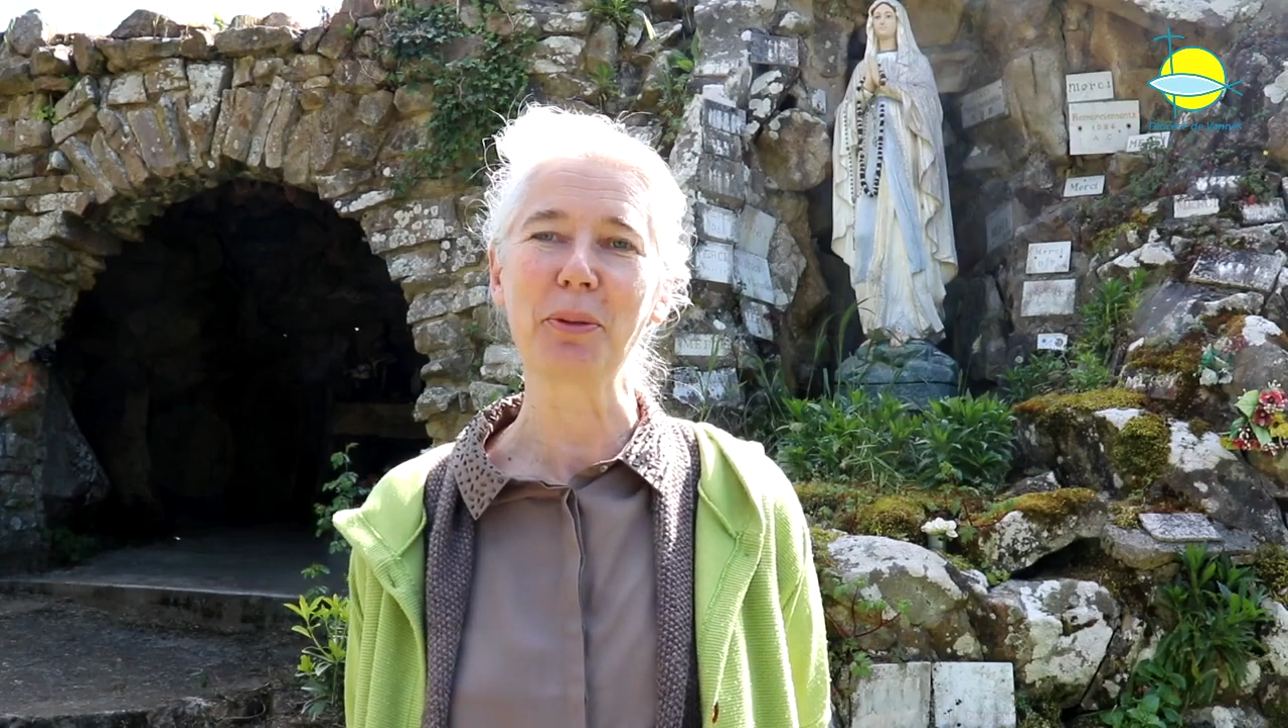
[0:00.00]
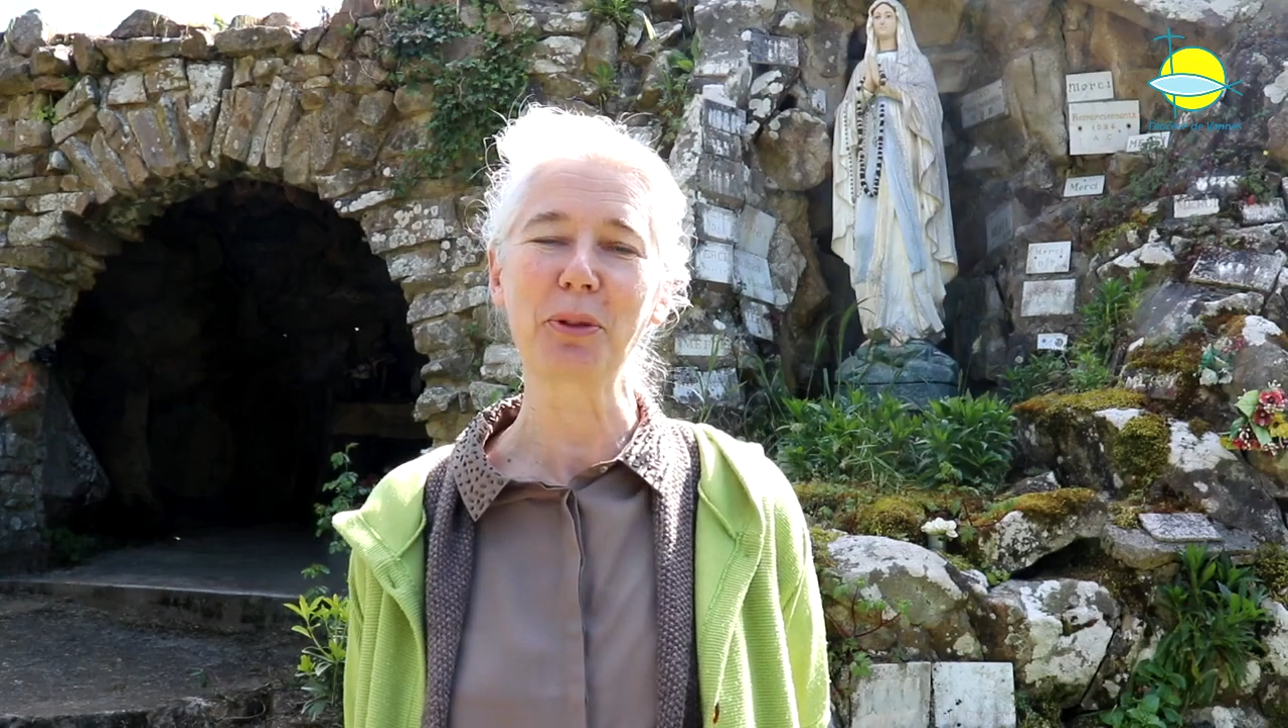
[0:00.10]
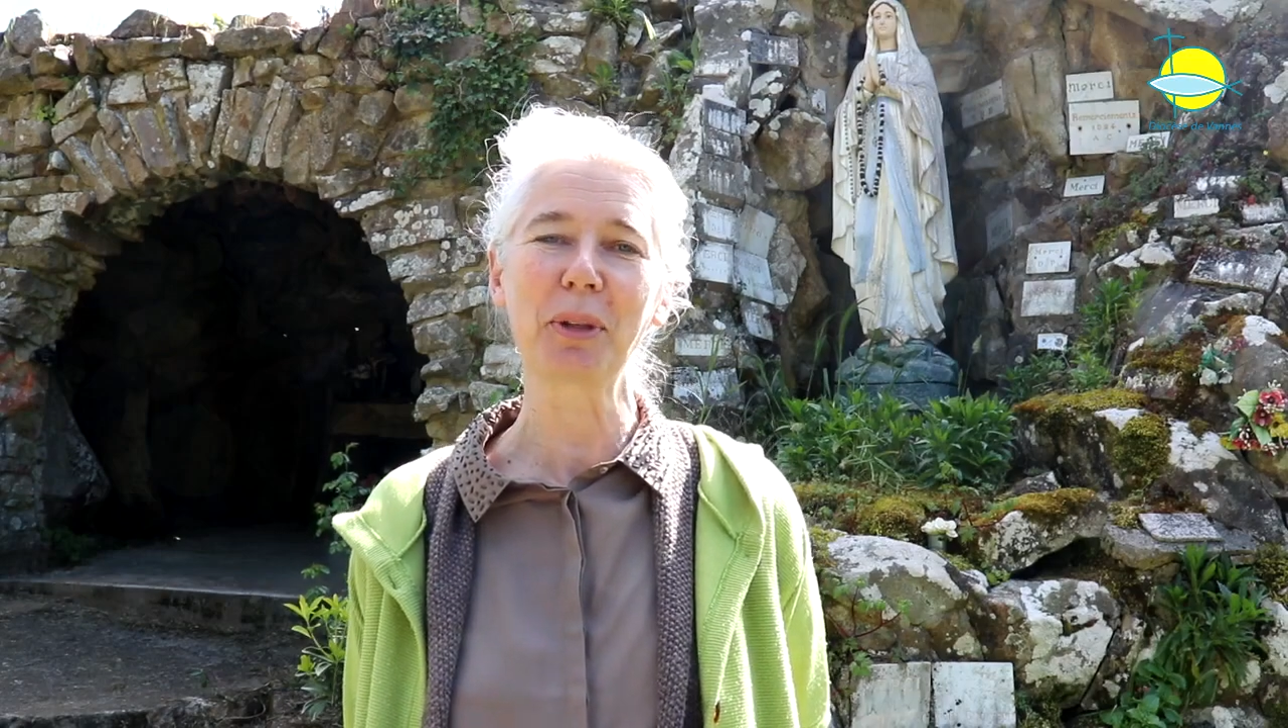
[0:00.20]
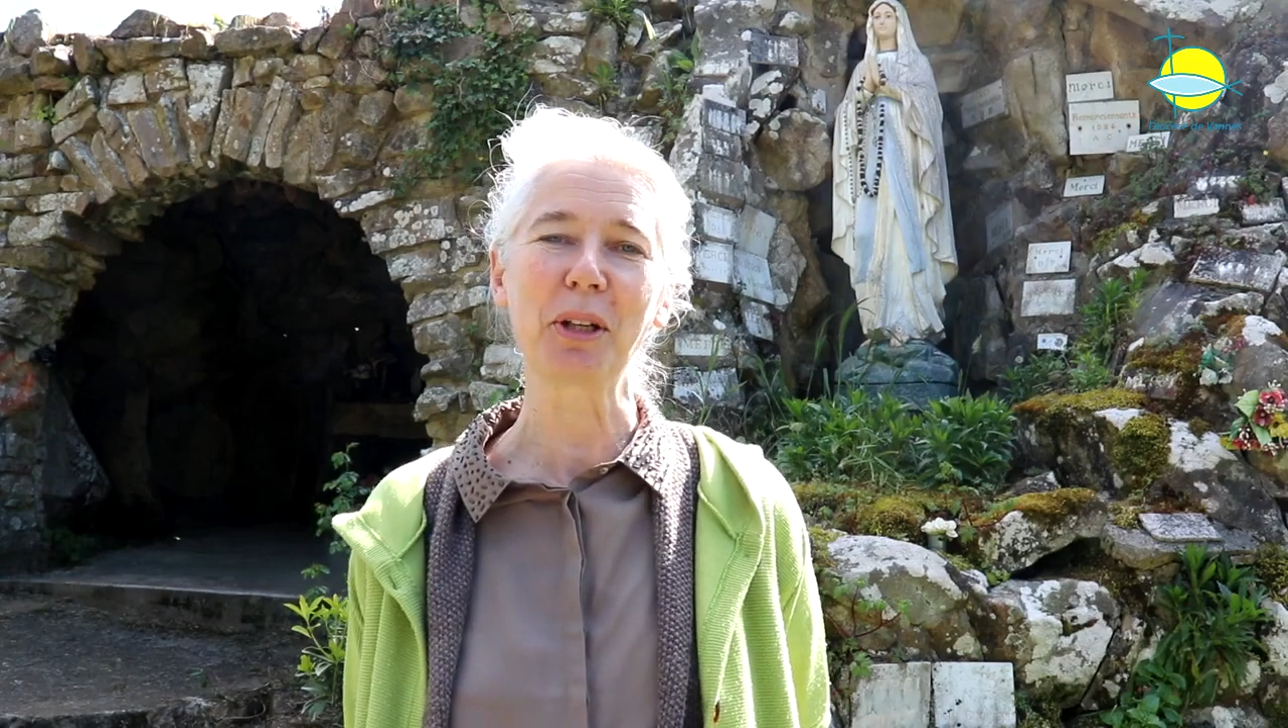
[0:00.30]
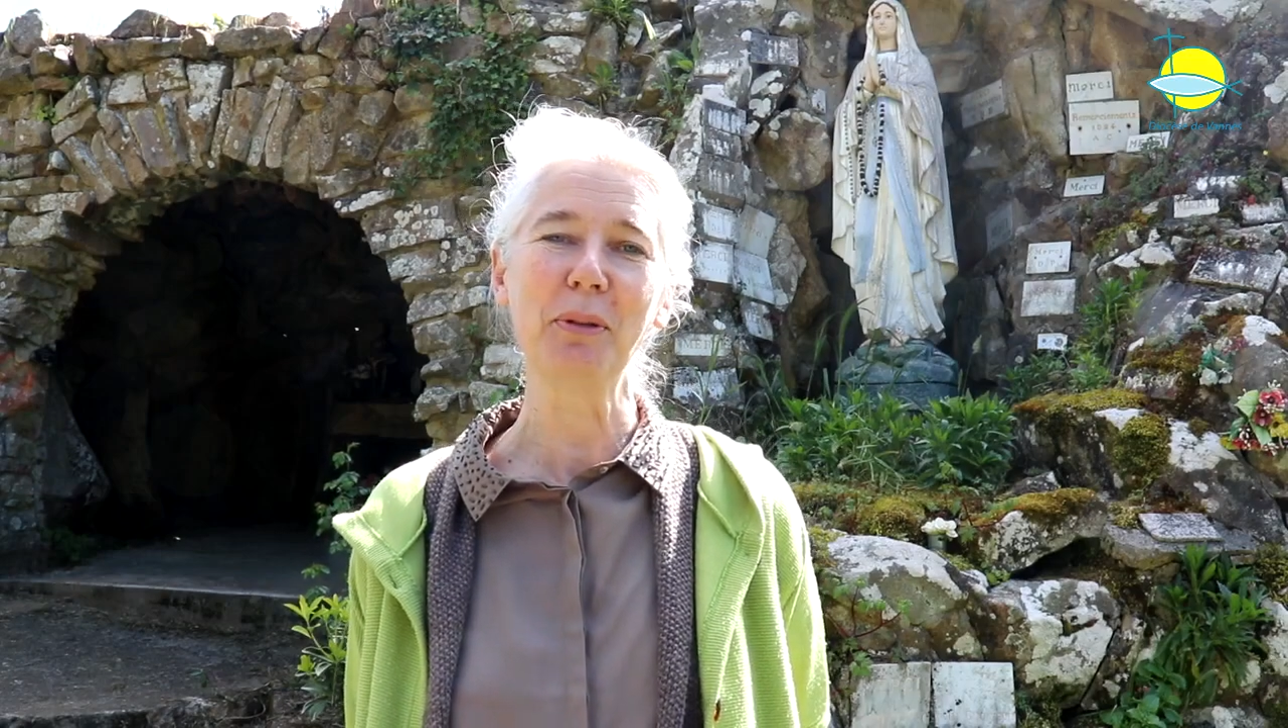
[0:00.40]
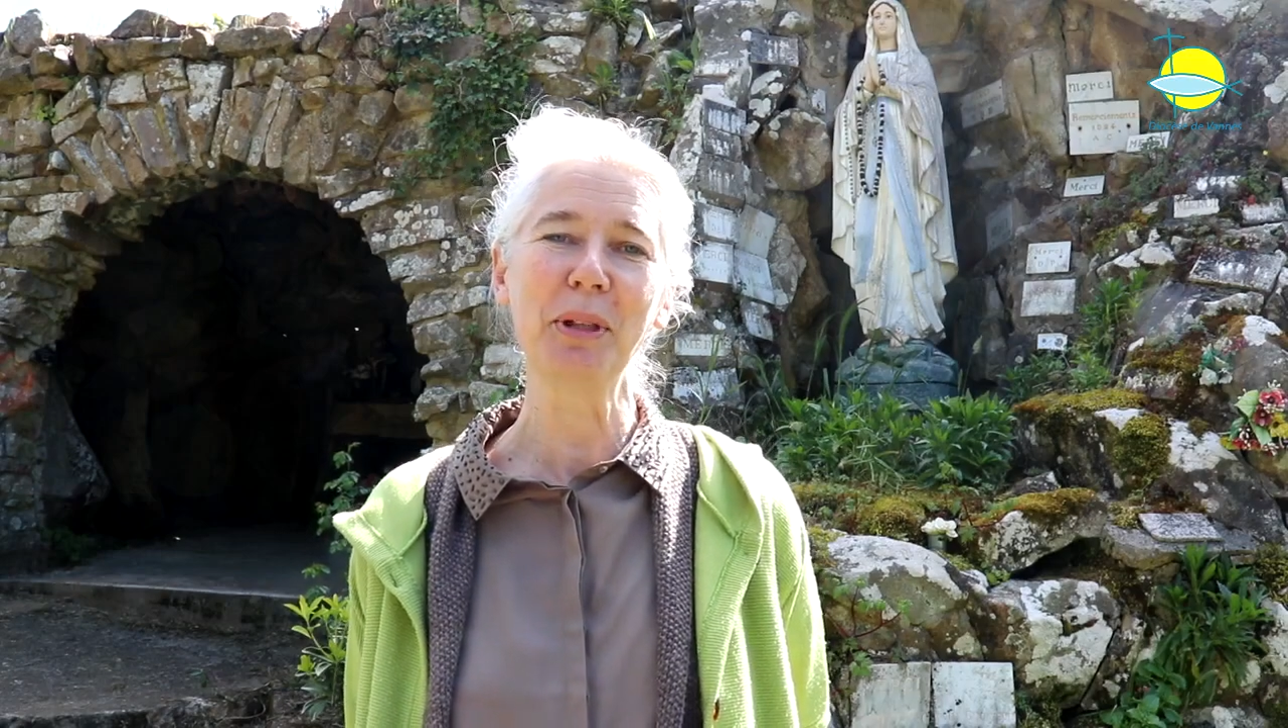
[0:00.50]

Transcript: construire